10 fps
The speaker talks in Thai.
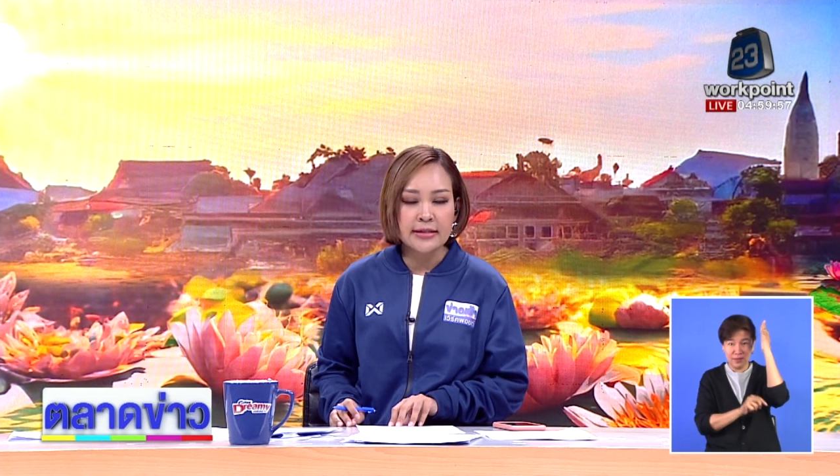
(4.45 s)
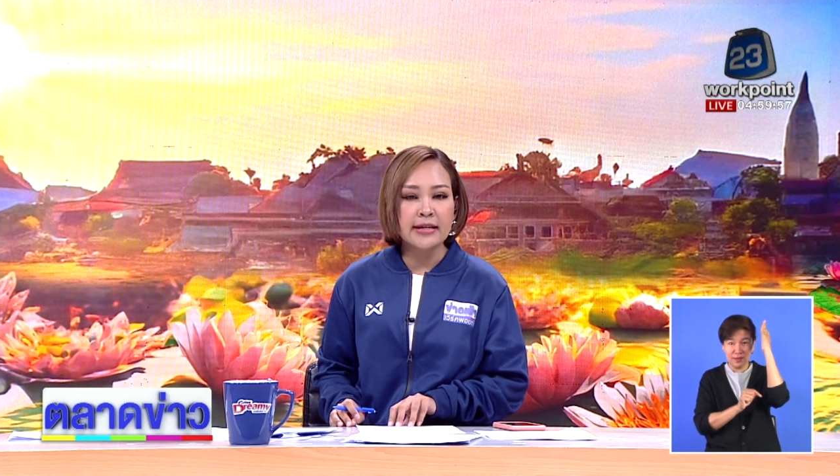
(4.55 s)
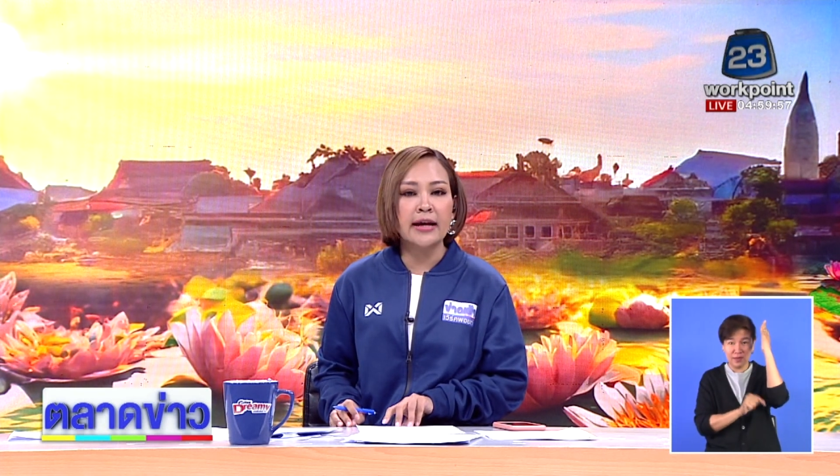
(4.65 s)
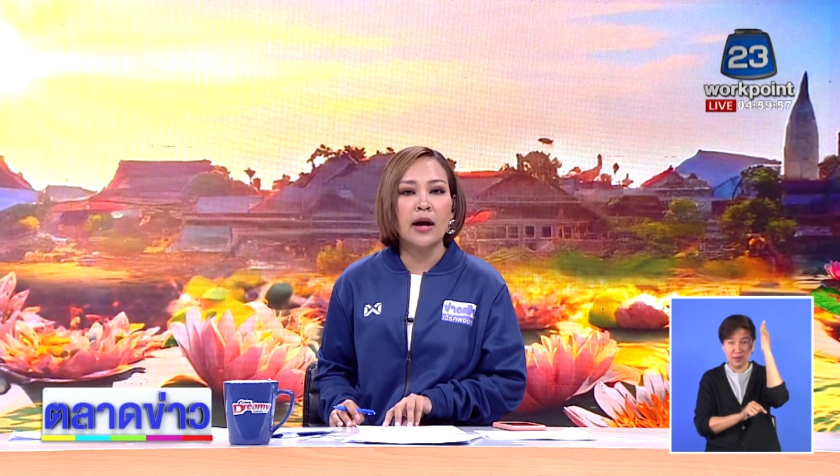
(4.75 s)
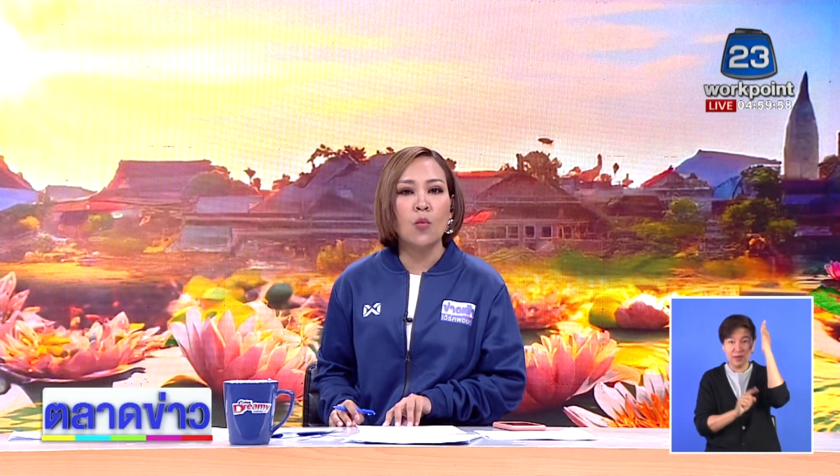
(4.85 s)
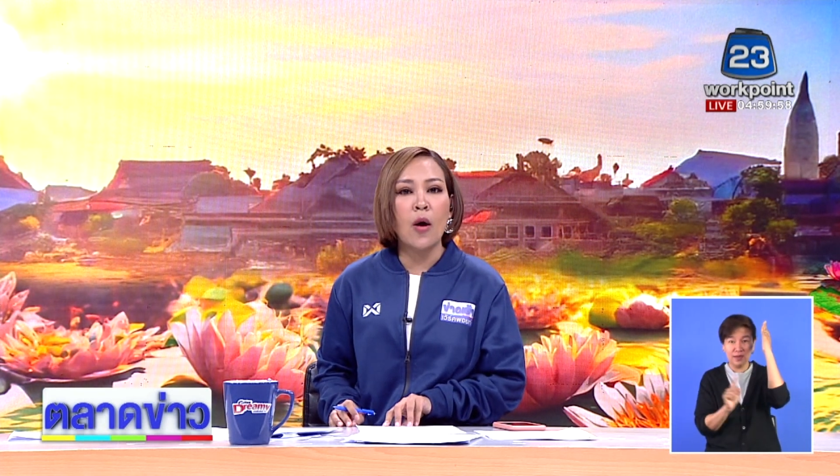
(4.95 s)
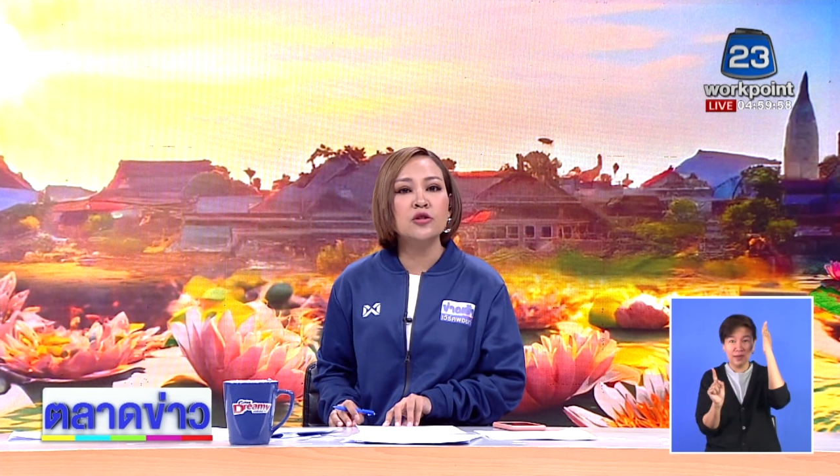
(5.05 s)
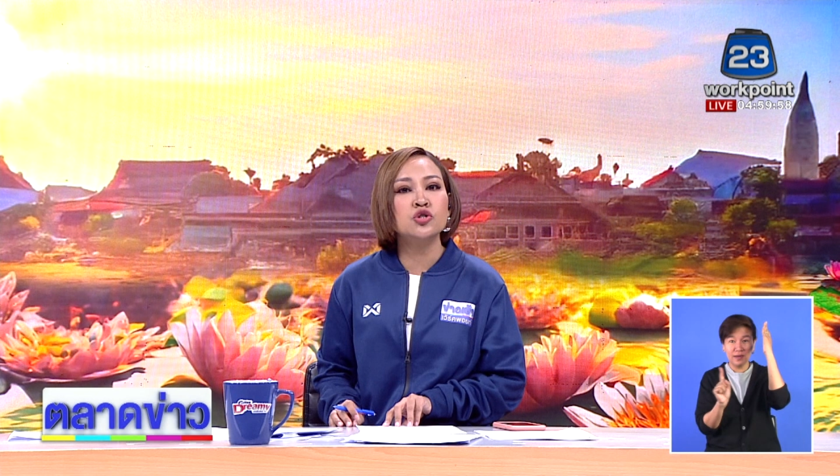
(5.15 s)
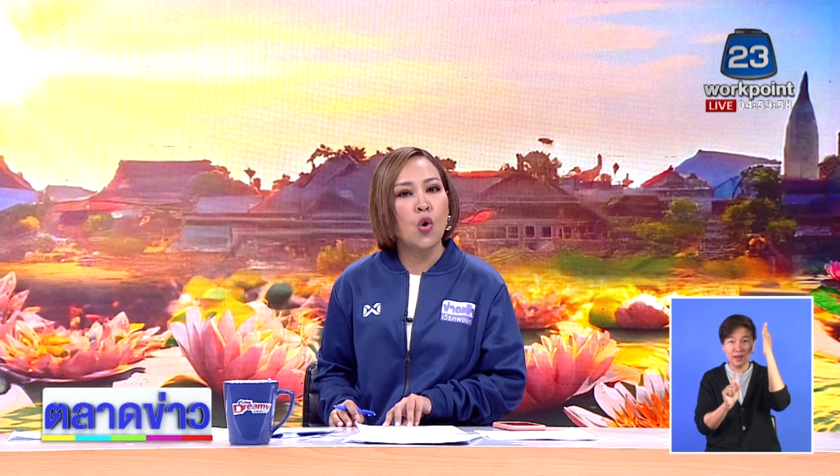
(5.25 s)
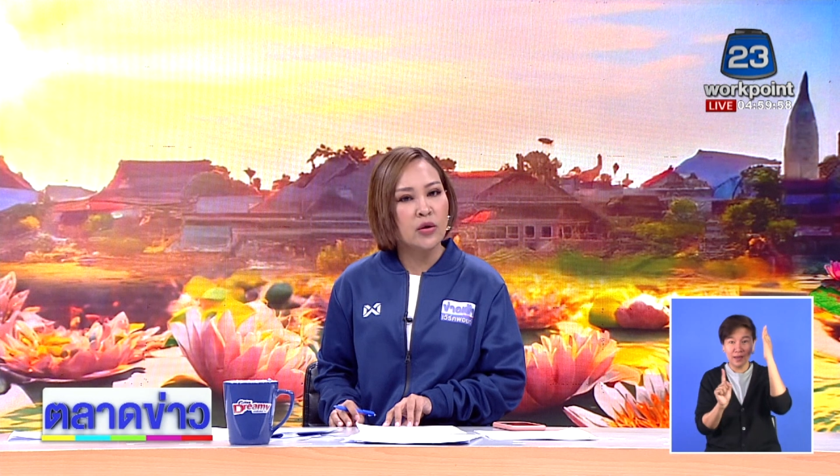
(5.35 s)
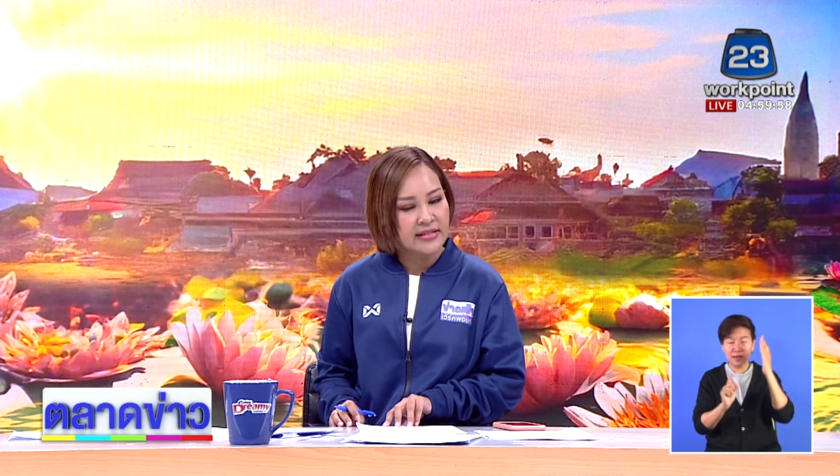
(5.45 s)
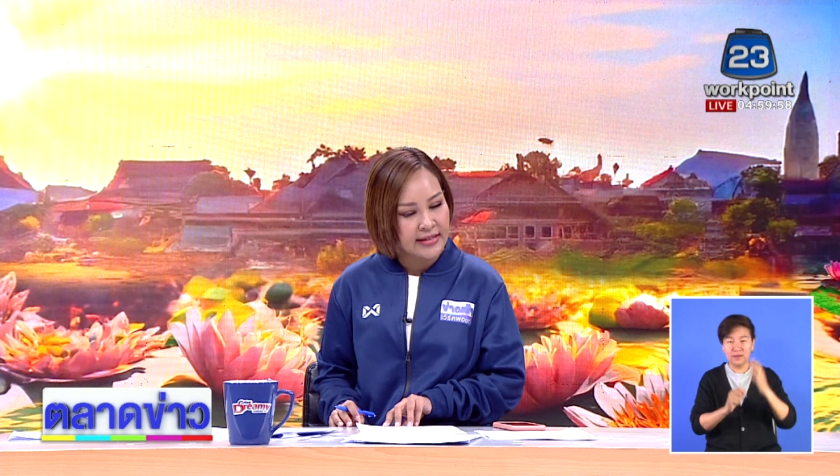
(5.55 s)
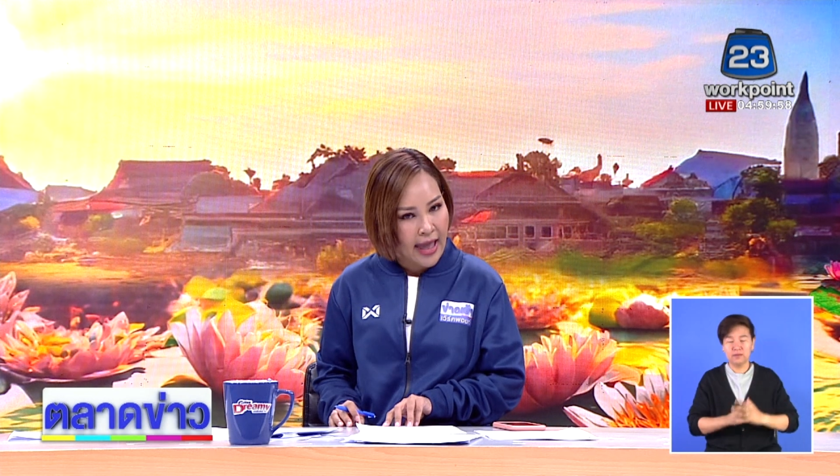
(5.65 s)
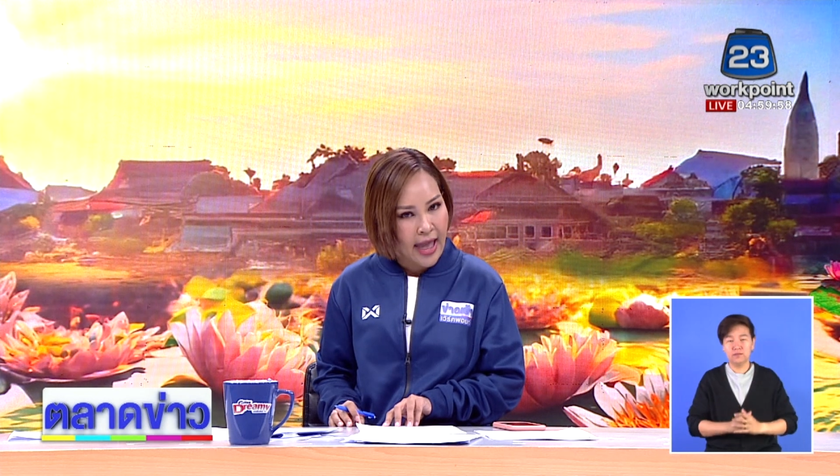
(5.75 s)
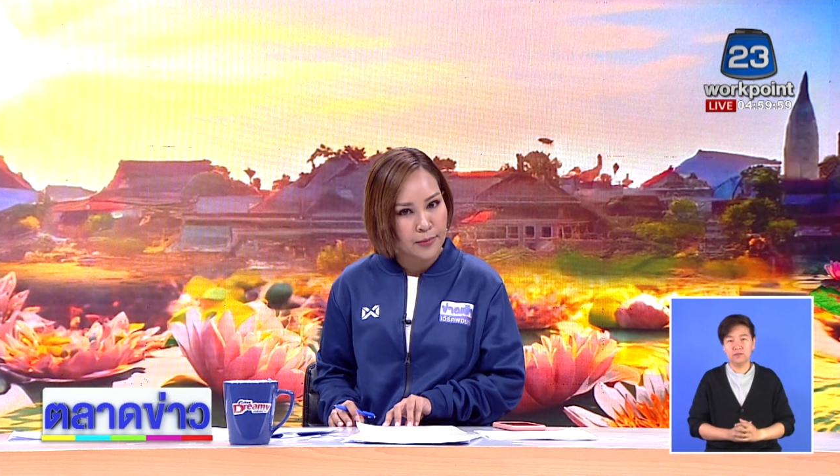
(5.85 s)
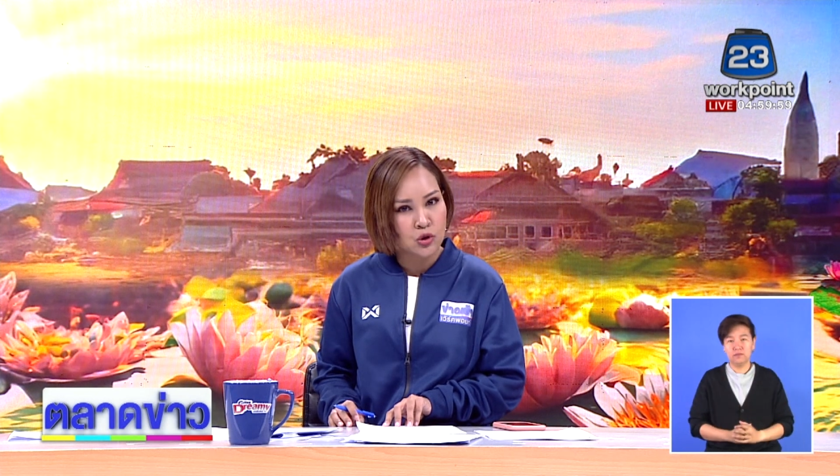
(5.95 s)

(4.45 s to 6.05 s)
ที่ใช้คำว่าโจรแส